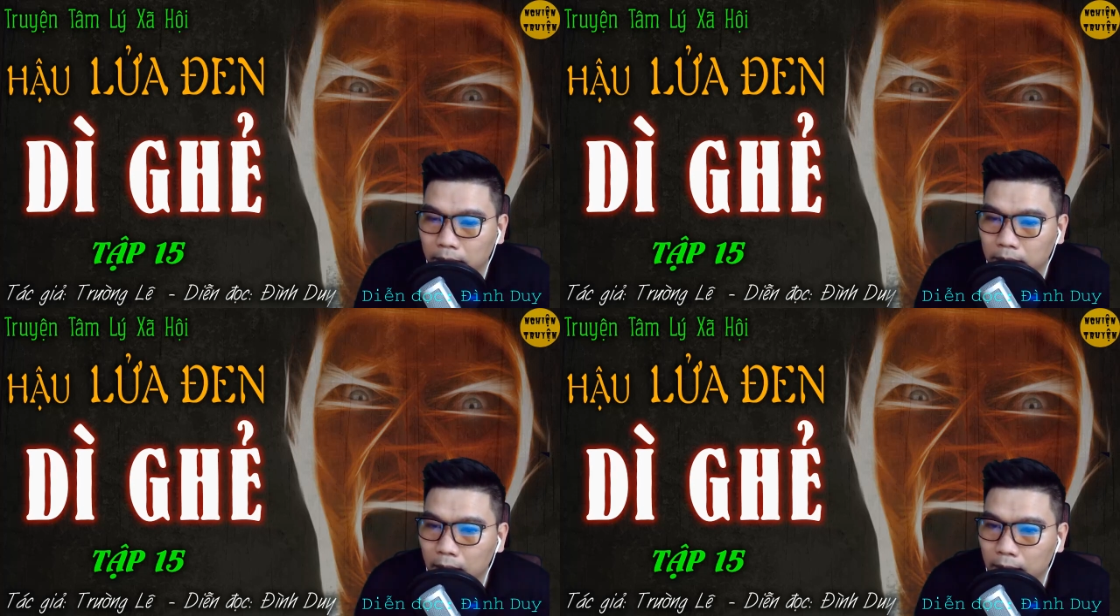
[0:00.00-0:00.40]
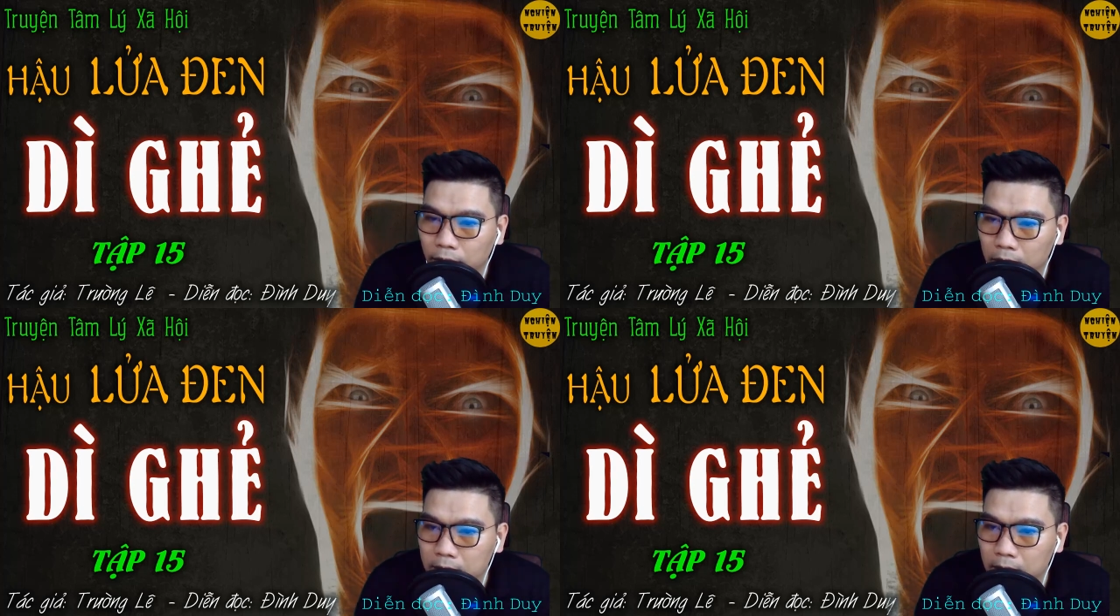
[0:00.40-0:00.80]
đang cố
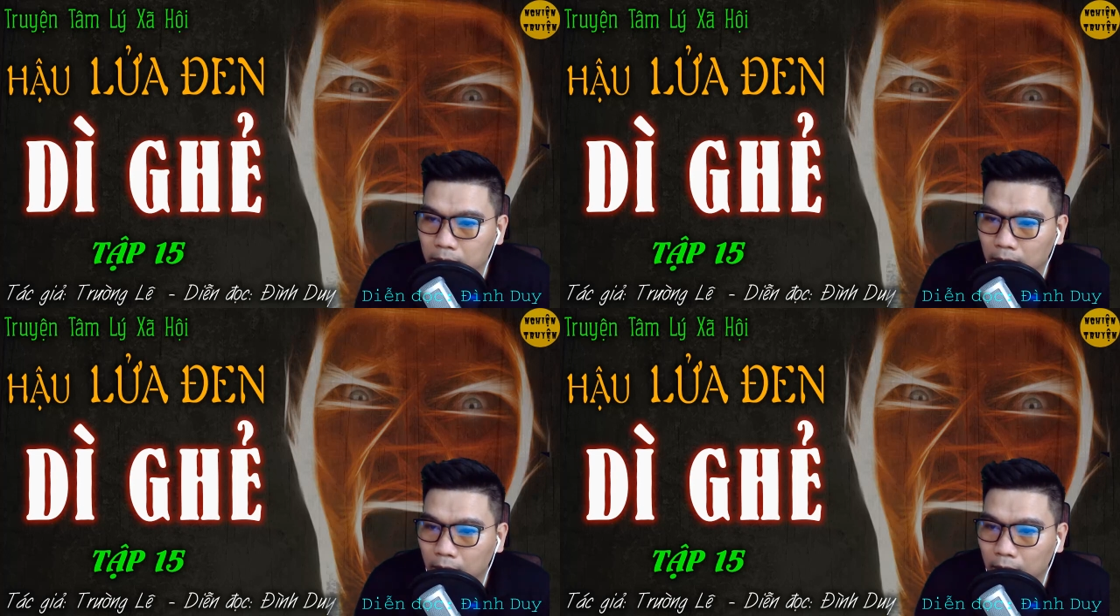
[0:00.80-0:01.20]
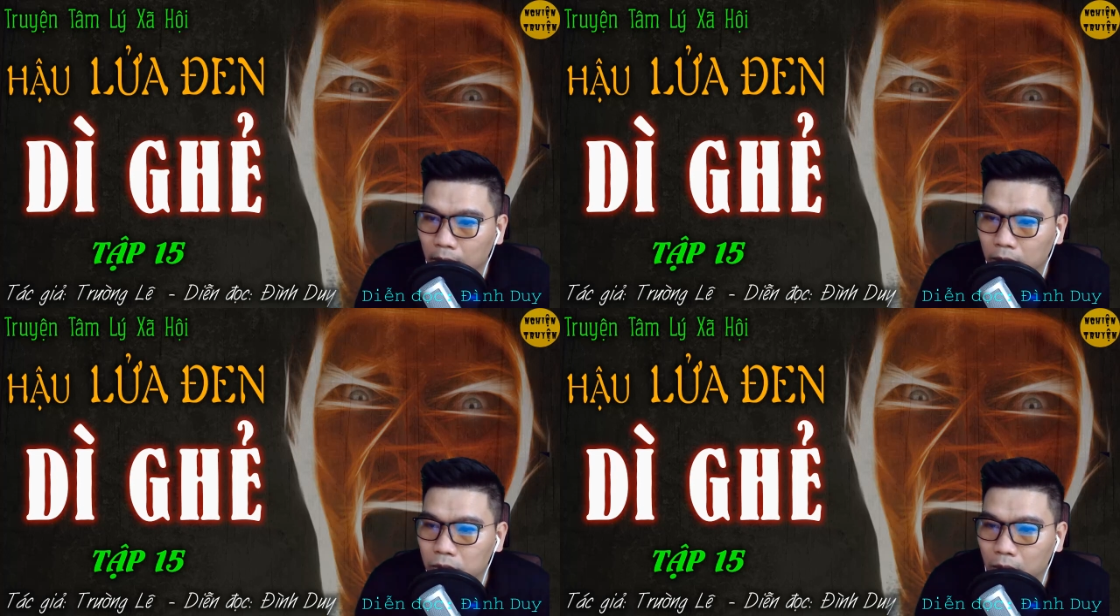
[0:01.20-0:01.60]
diễn.
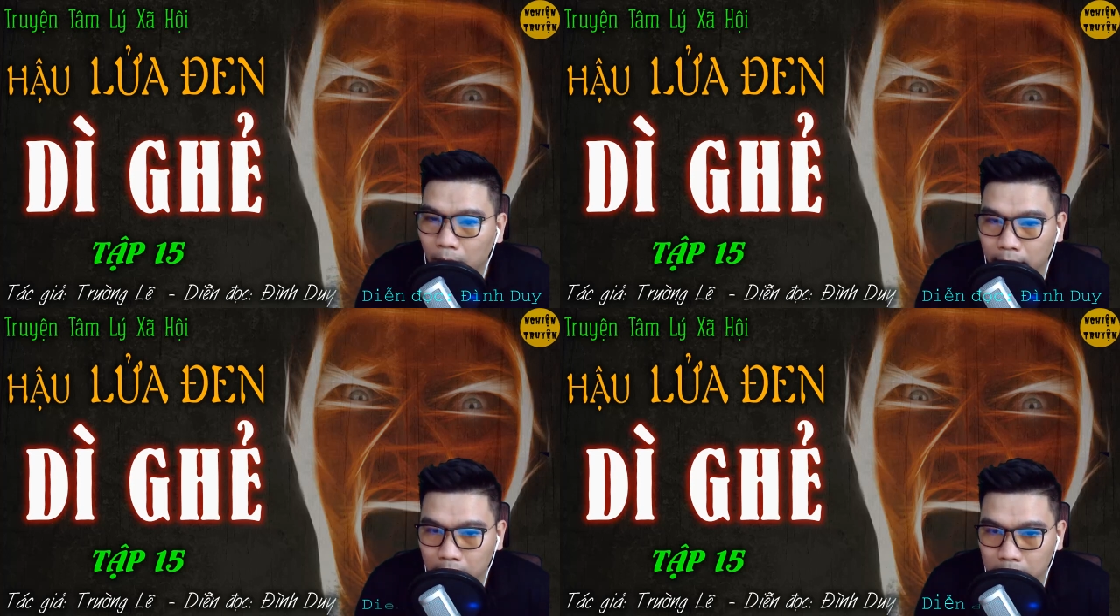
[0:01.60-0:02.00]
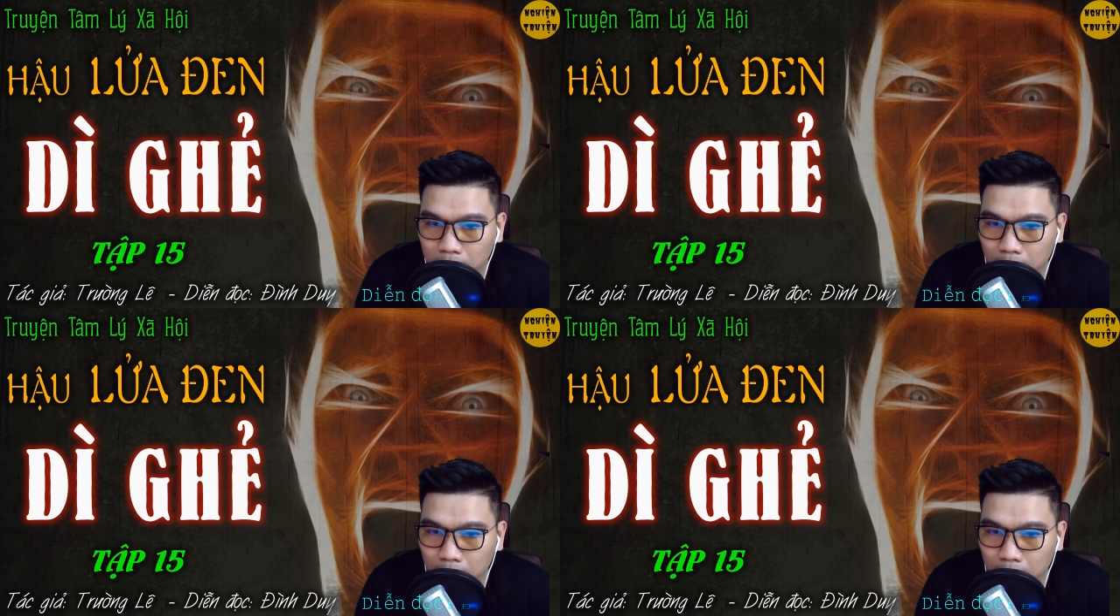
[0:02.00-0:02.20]
Mặc cho bà